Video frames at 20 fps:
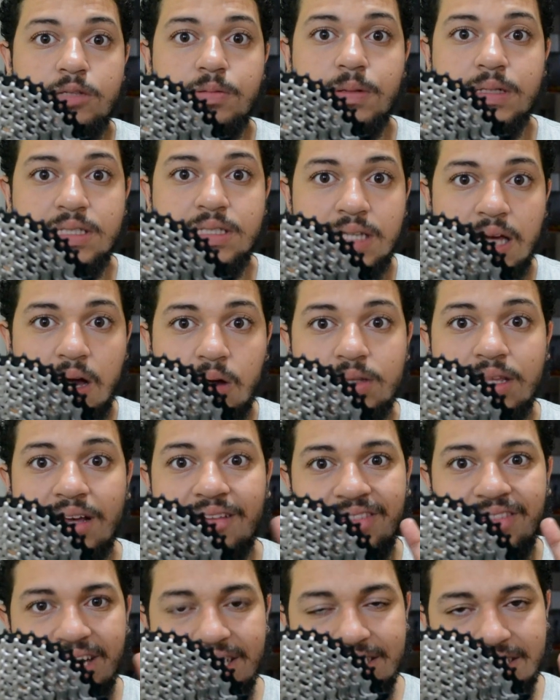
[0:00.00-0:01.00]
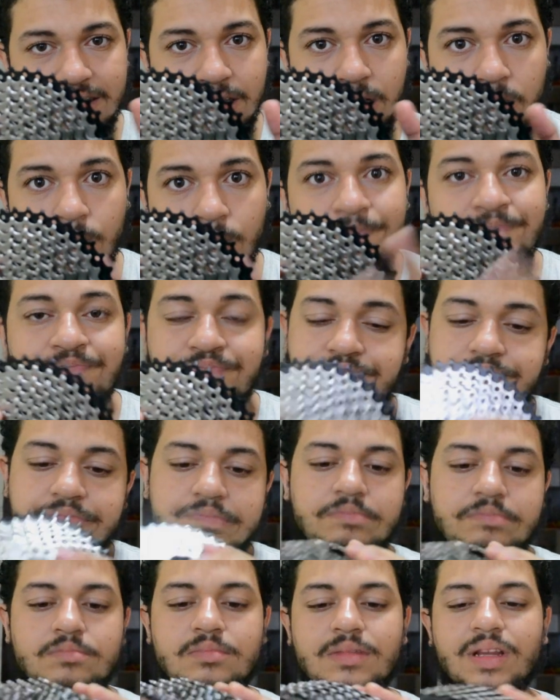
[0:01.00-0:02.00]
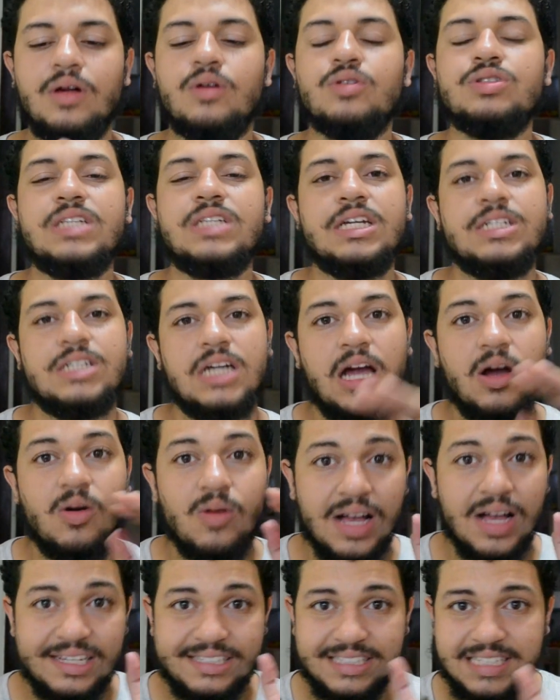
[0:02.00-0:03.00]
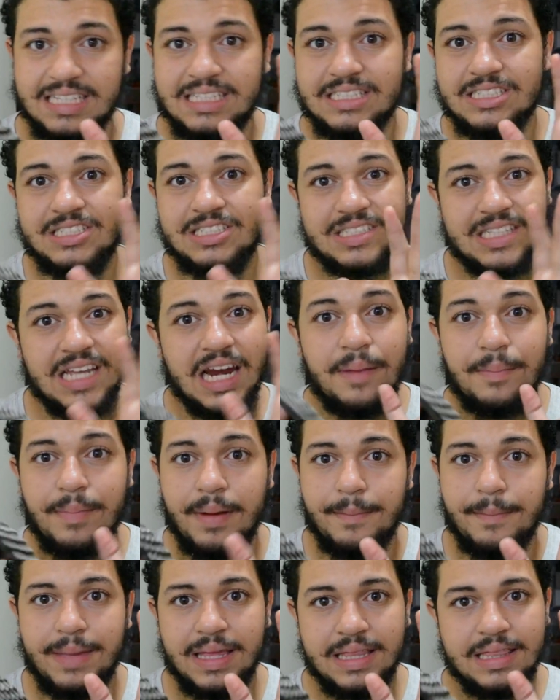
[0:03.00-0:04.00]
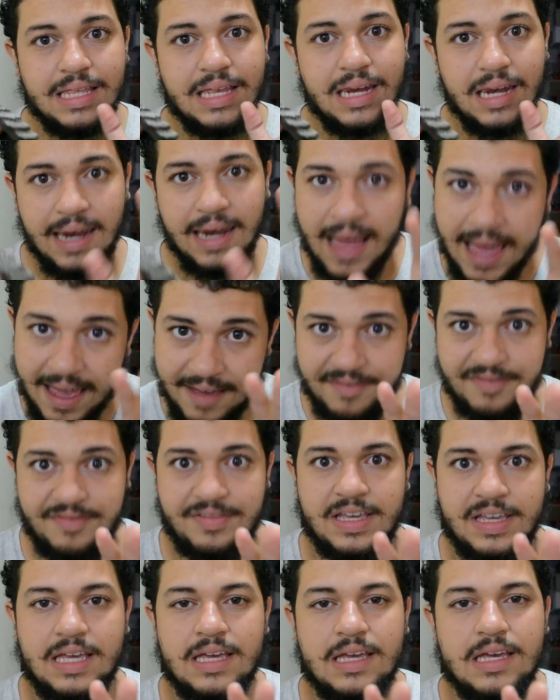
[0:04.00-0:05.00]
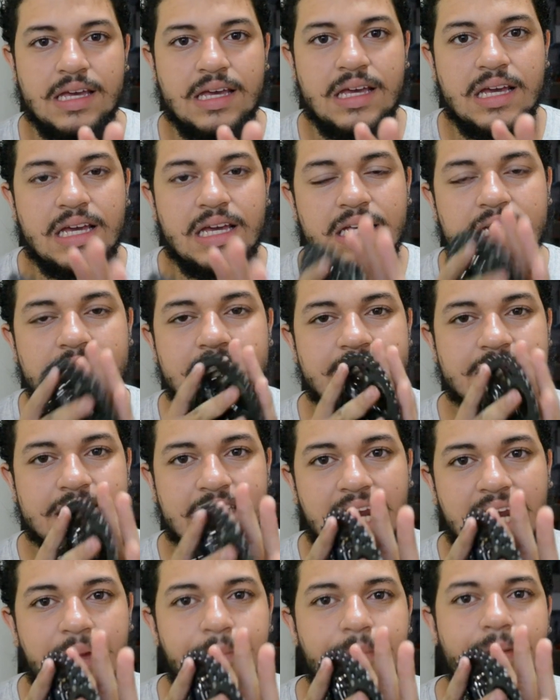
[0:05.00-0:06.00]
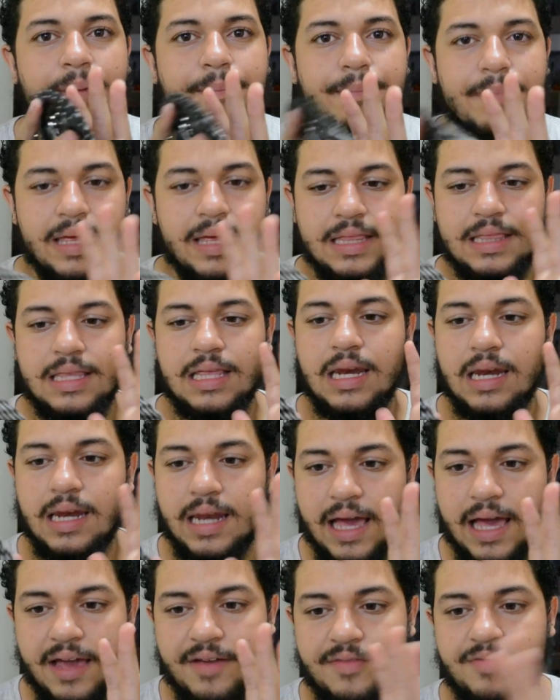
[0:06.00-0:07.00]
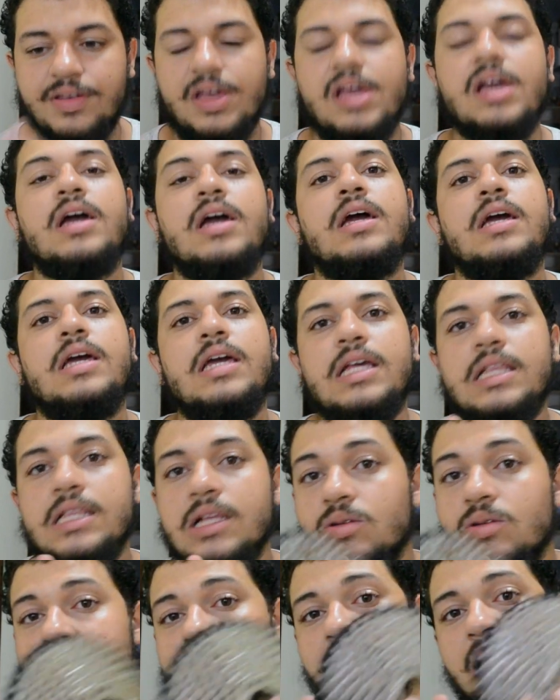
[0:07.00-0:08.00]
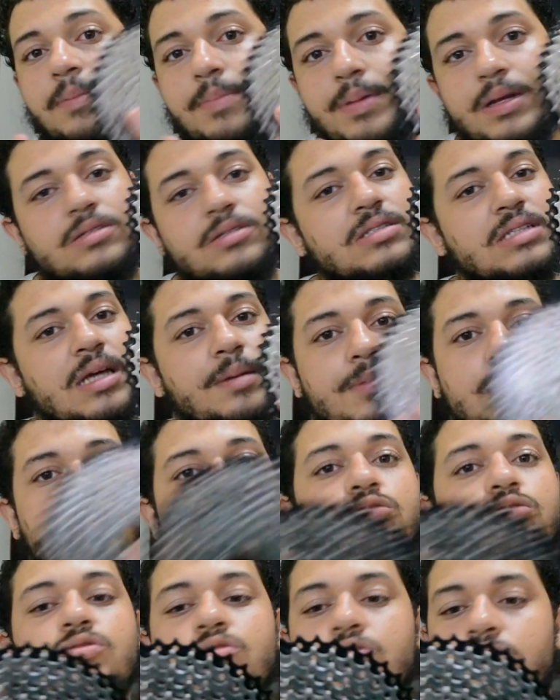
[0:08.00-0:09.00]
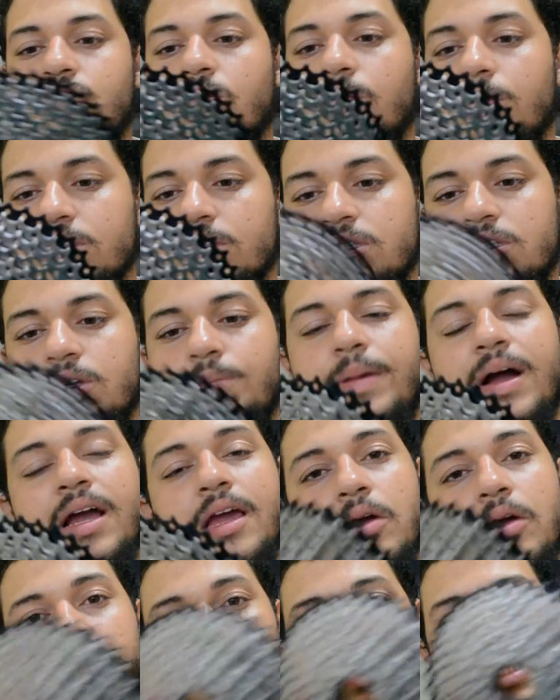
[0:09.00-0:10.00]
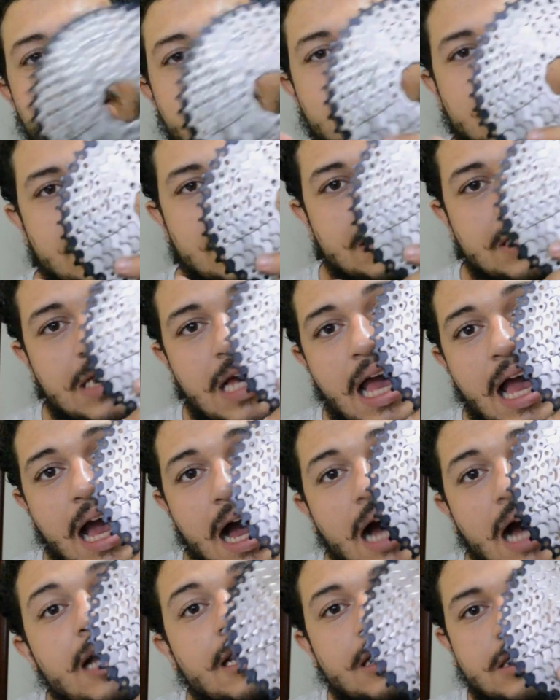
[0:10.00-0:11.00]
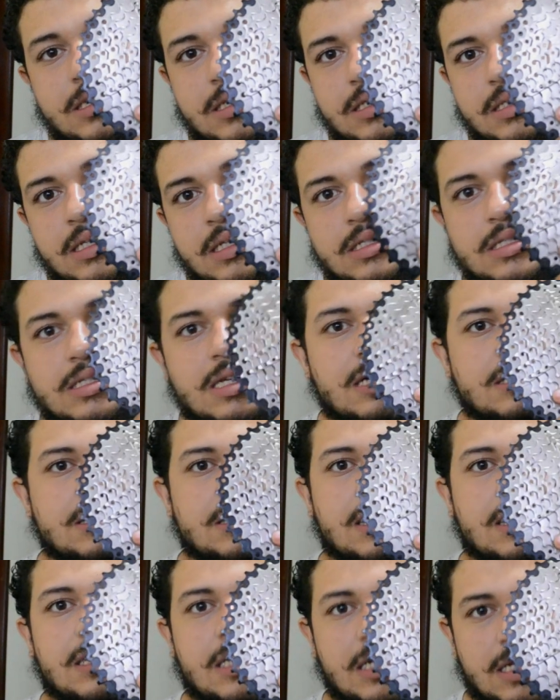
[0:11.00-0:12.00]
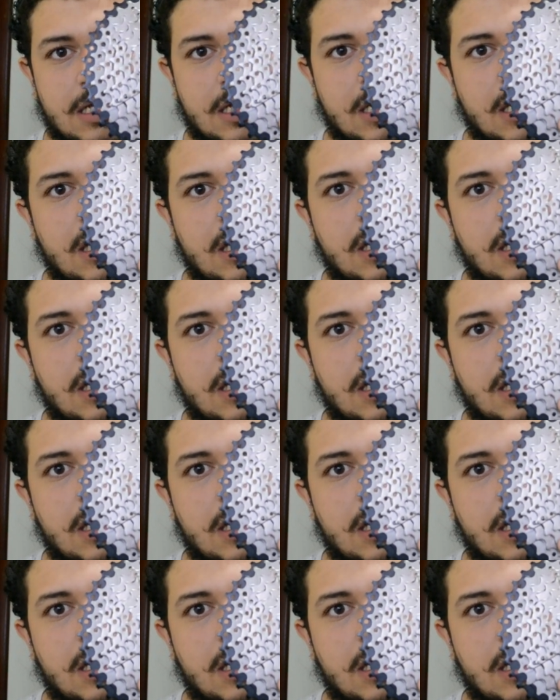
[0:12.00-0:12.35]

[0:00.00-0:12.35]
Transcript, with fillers: especial de aviação. Ou seja, é um cassete extremamente leve. Extremamente leve. E não tem preços absurdos. Como eu disse, eu paguei 86 reais nesse cassete aqui.